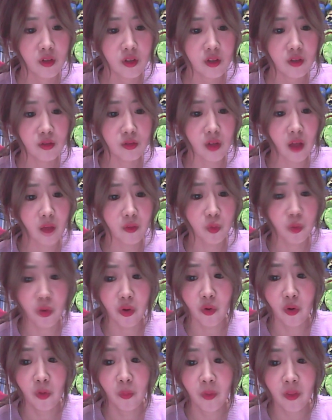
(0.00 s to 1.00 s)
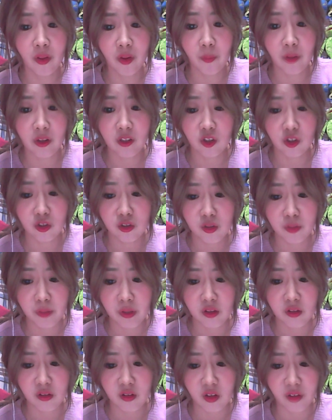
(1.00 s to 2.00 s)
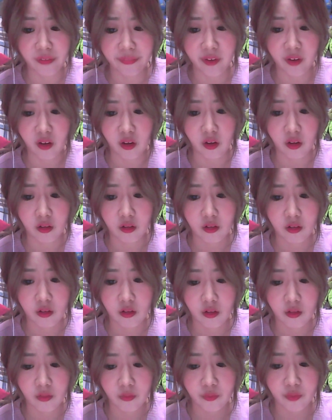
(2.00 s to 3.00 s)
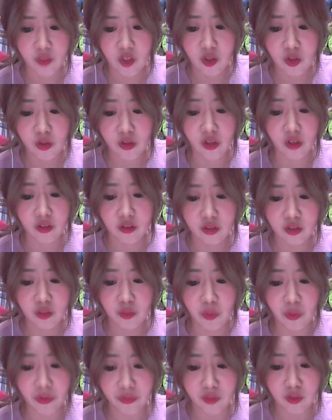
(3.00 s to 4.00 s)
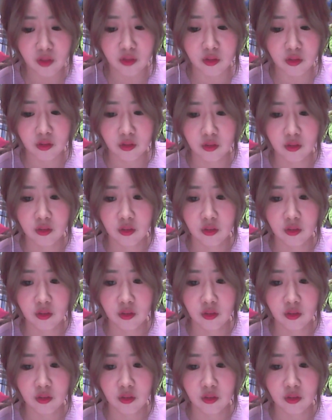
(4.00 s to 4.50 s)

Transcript: 이거 나 노래 얼마나 많이 연습했는데 옛날에. 이걸 내가 틀리면 안 되지.